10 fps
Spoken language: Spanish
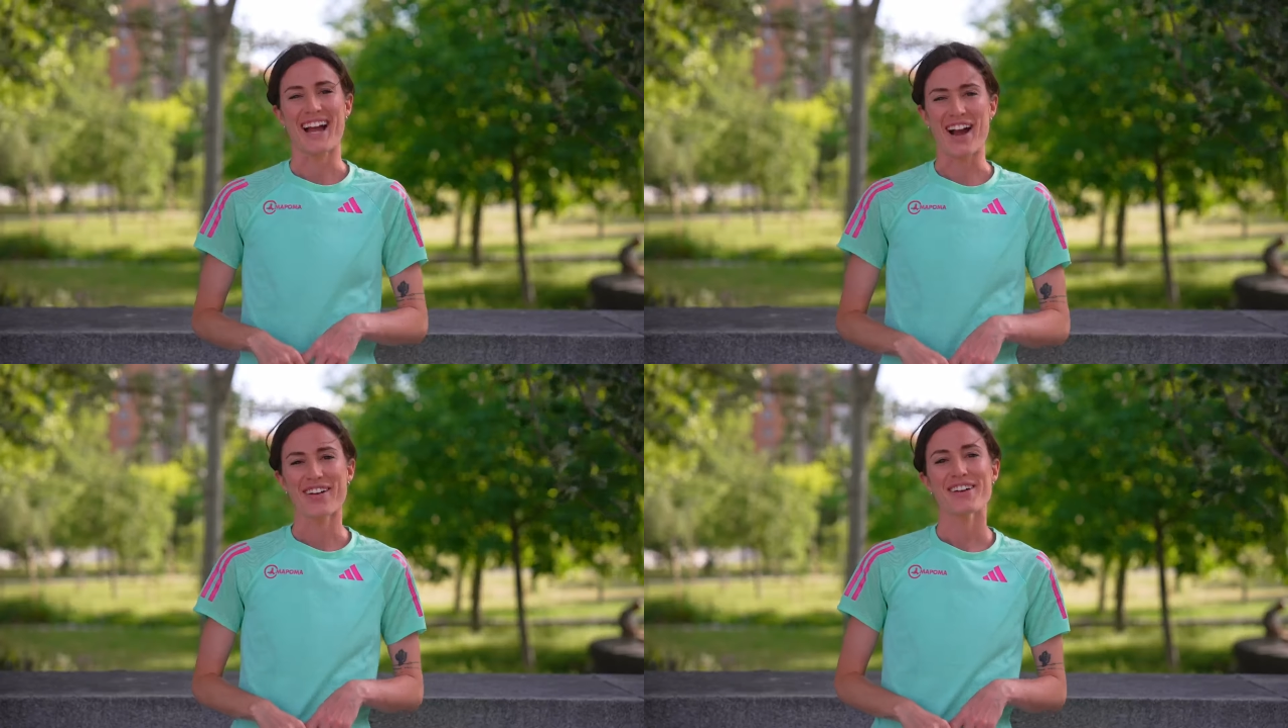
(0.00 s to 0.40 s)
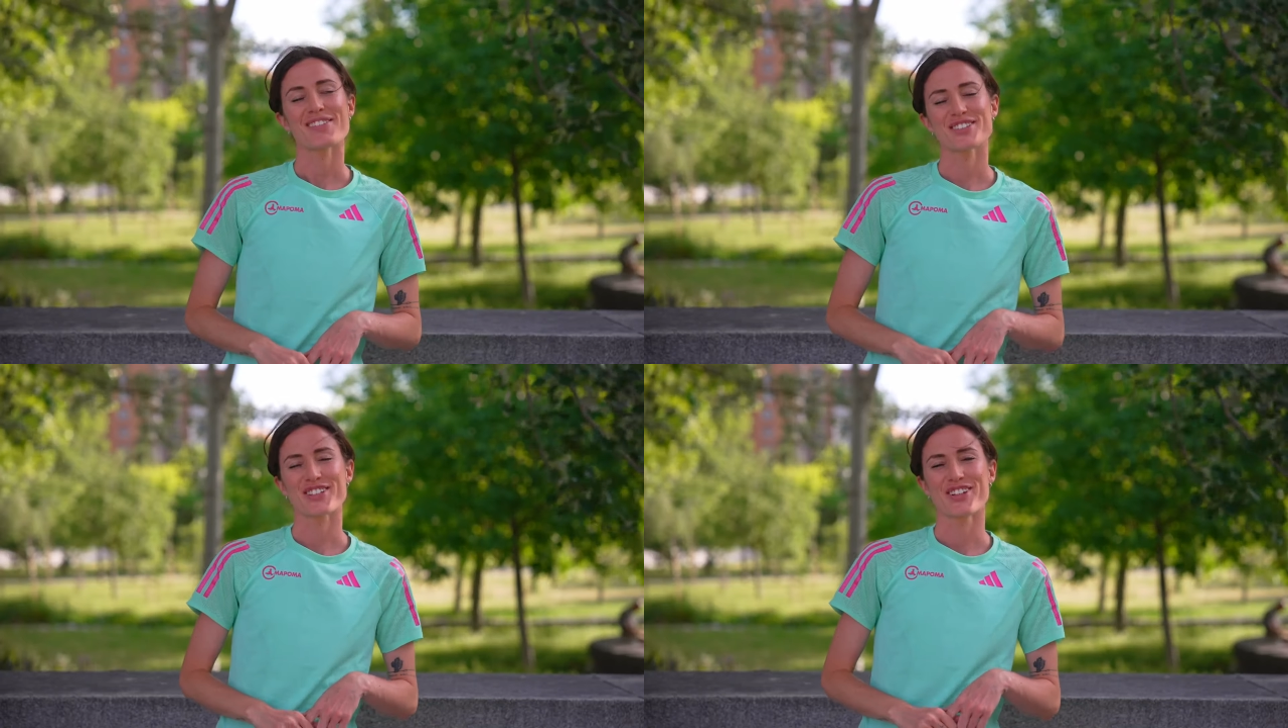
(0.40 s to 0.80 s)
Ahora
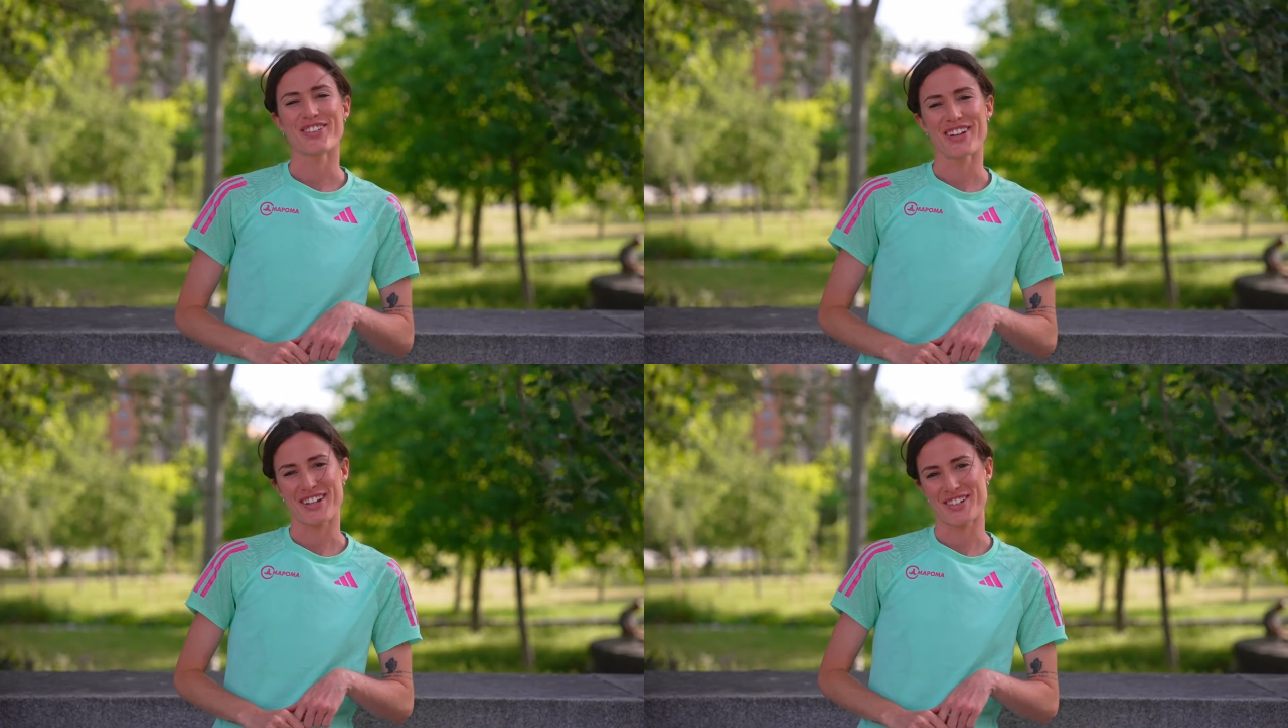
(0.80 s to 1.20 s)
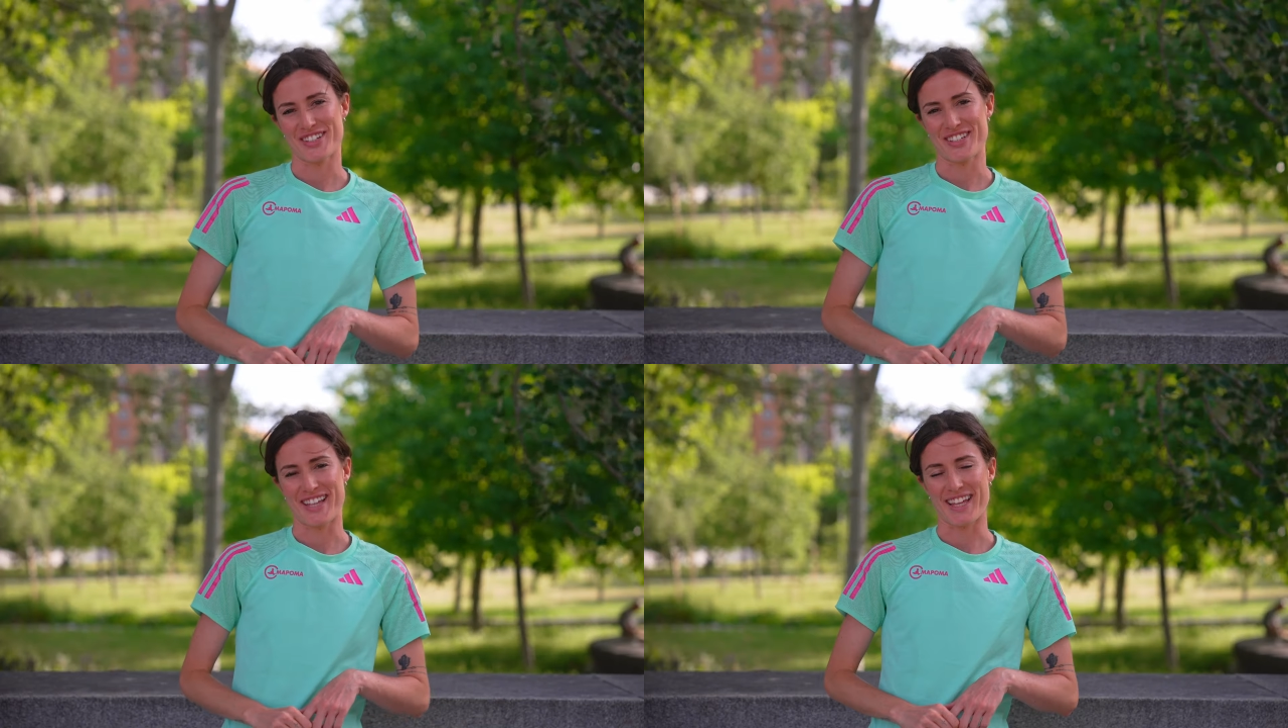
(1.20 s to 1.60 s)
vamos con una
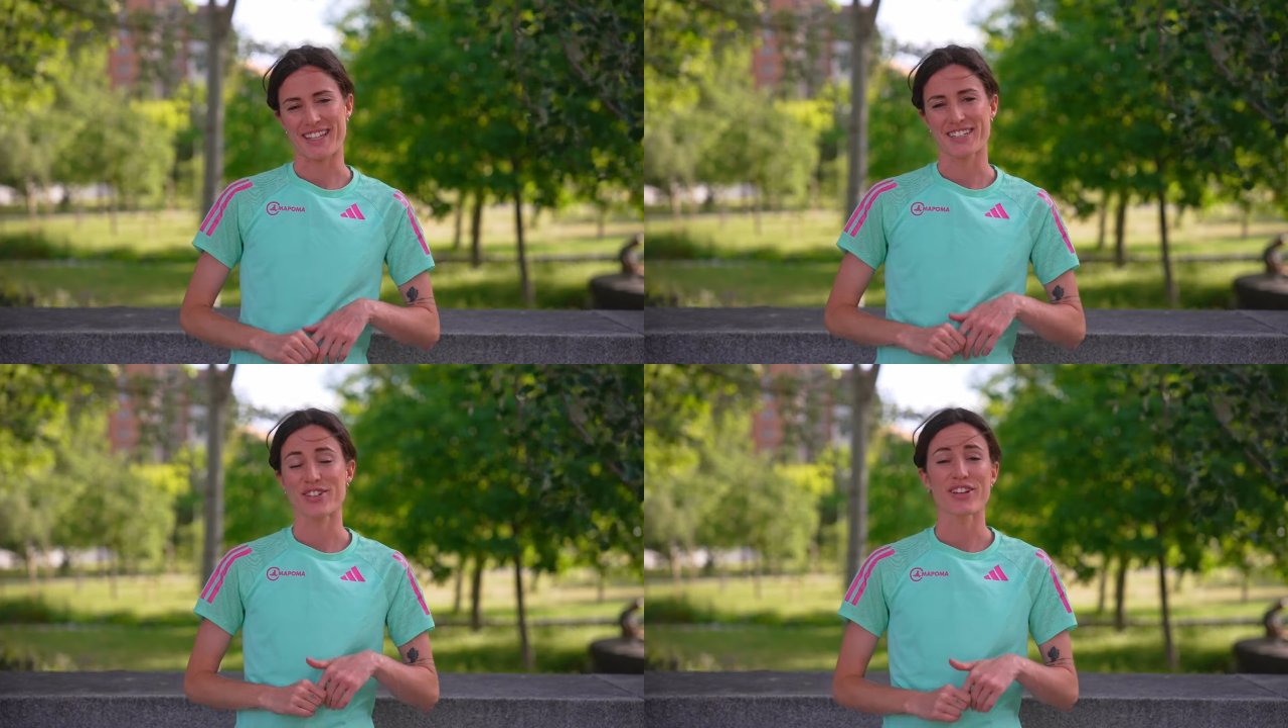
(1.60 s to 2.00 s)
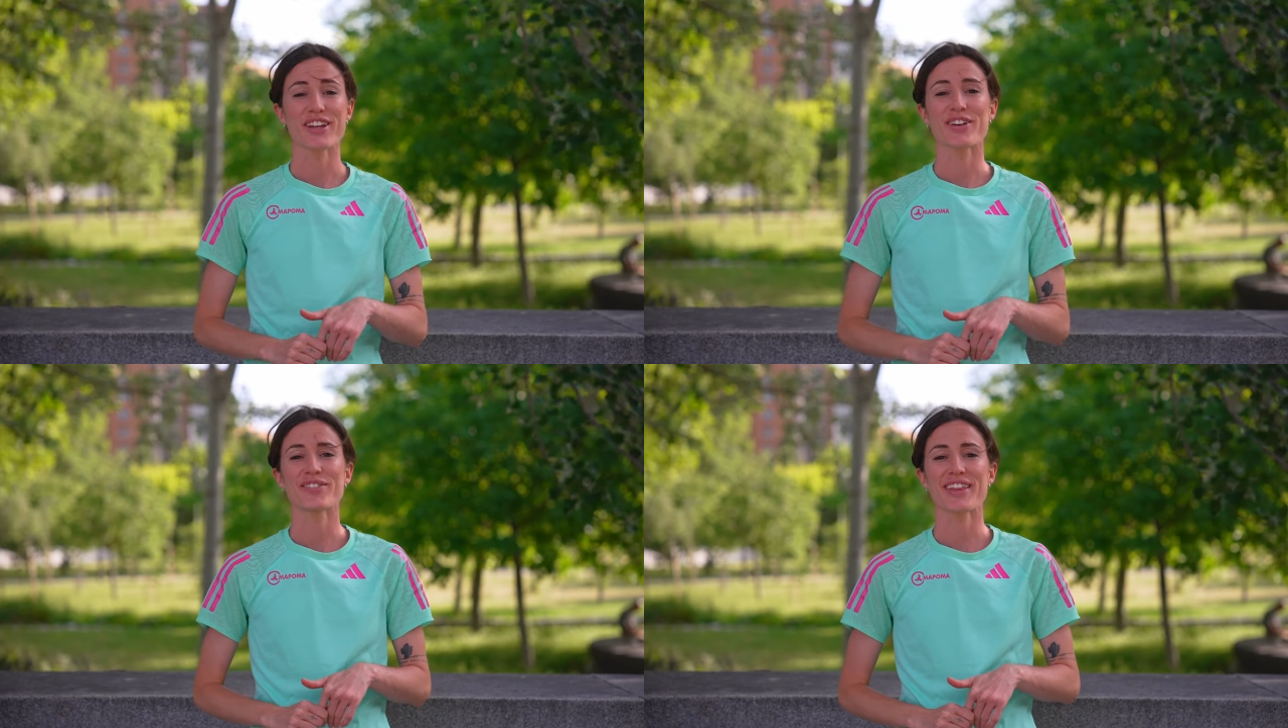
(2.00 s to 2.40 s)
curiosidad.
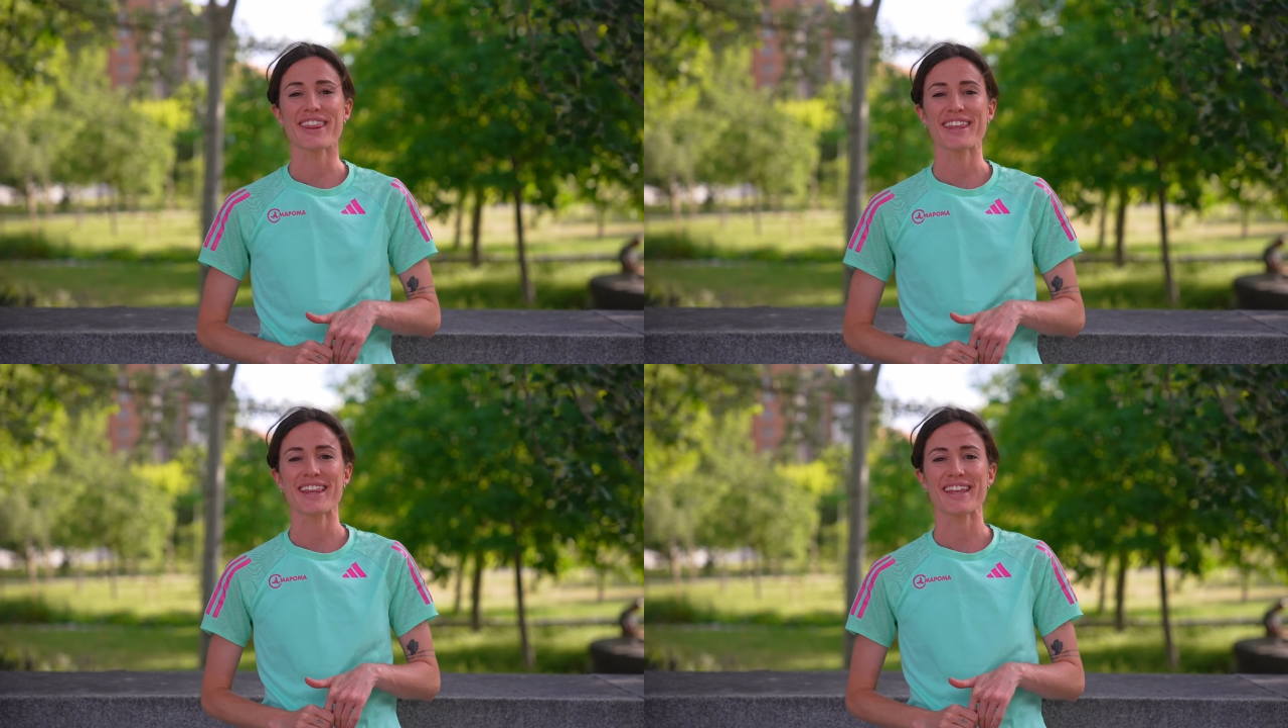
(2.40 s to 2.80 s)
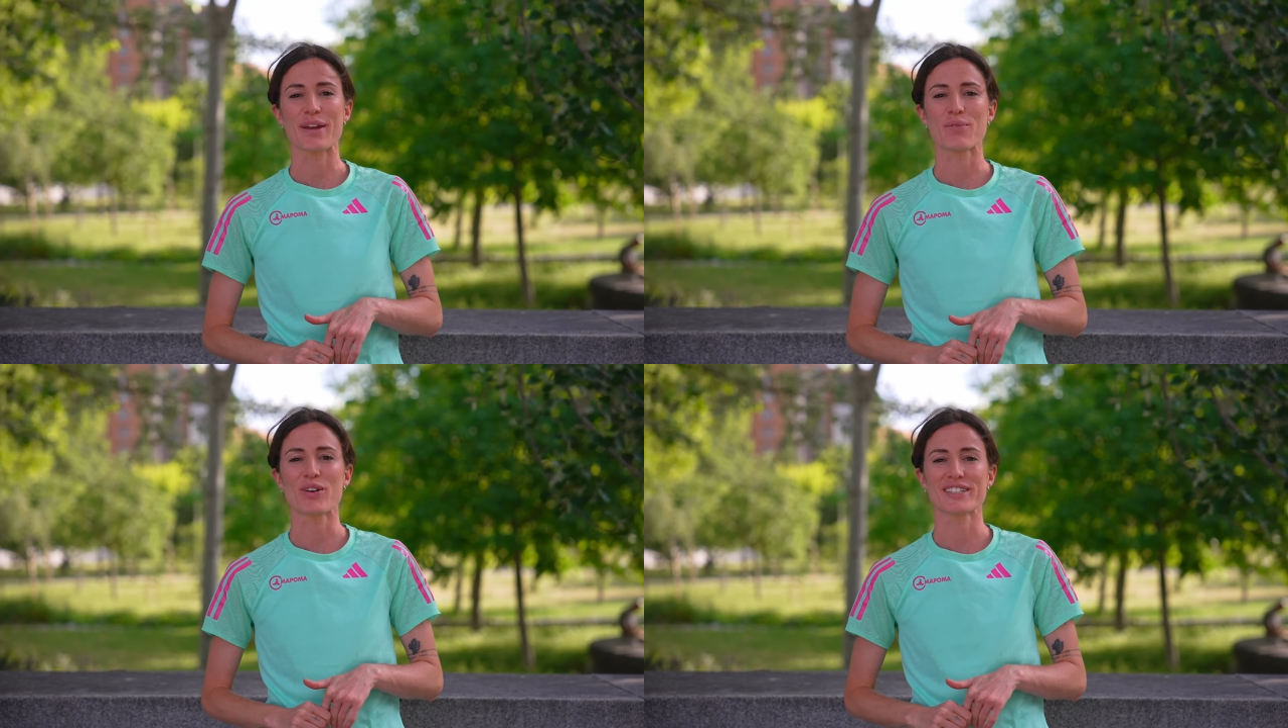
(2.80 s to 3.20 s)
Estoy convencida de
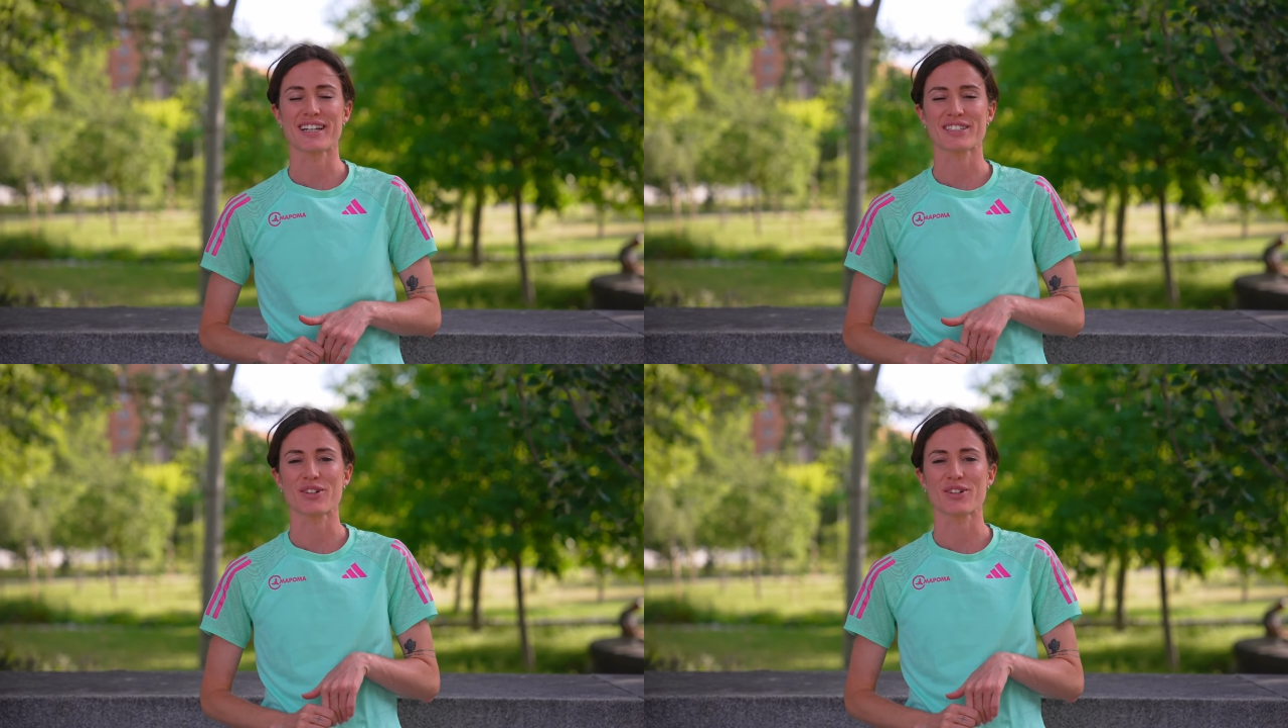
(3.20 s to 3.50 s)
que en vuestras